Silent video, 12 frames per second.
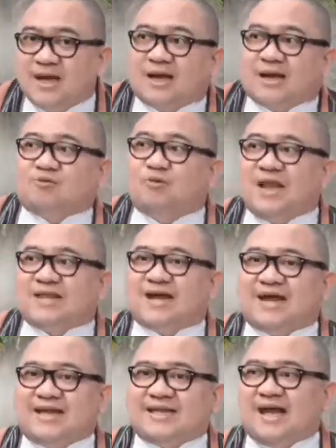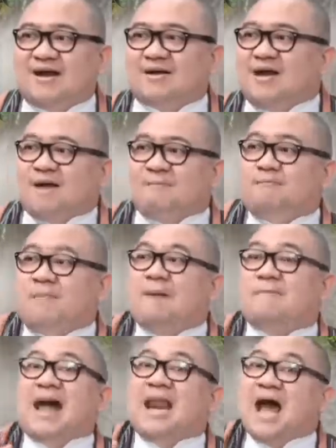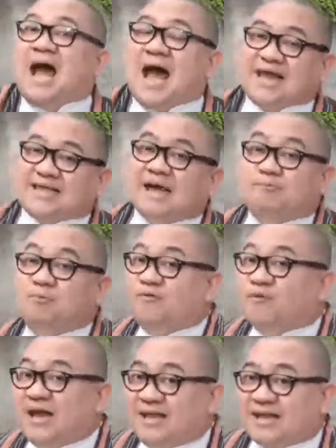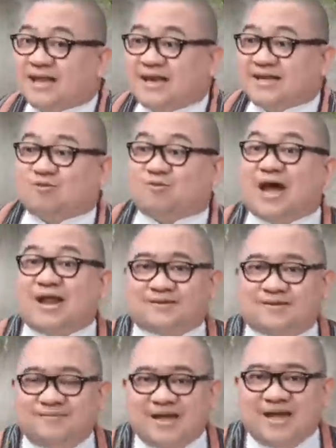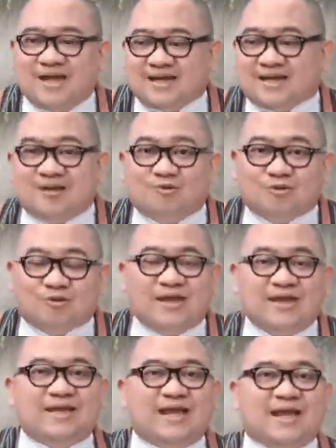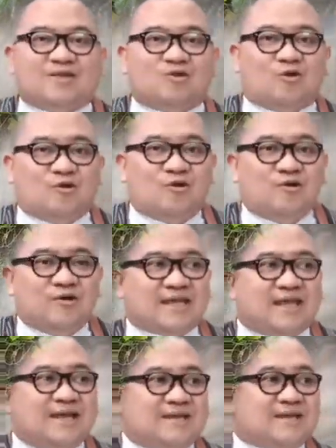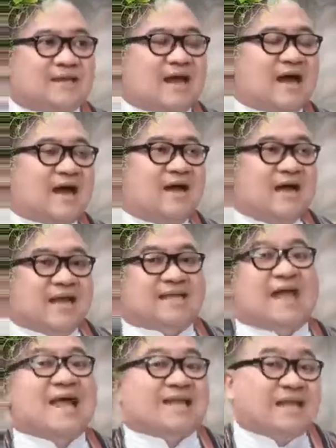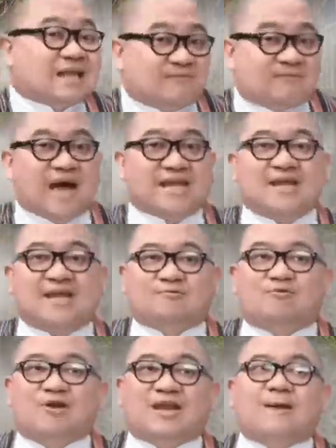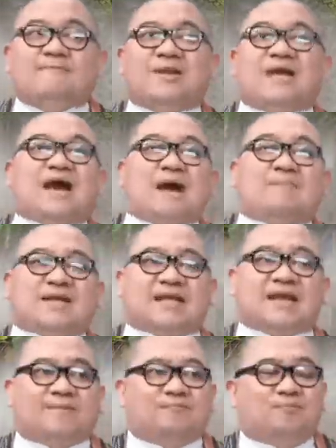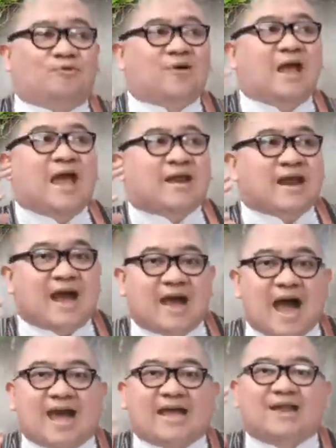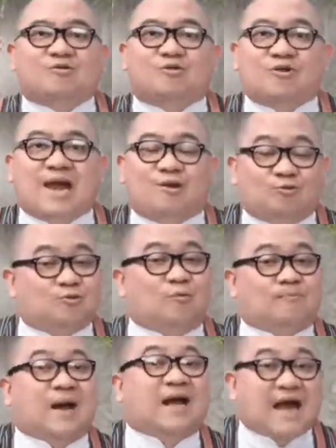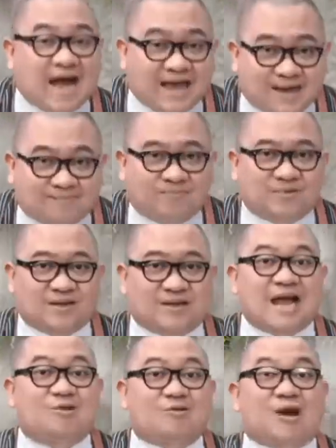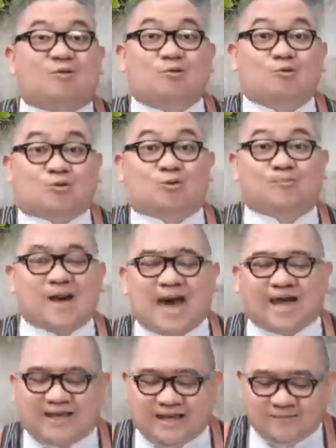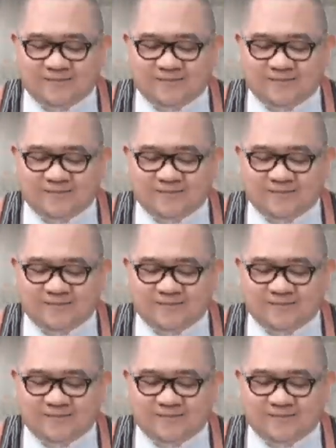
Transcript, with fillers: katulad ng isang pangmalakasang buffet sa restaurant siguro hindi ito since uh, satisfying tulad ng pinakamasarap mong nakain o nalutong pagkain, lalo na kung lutong bahay.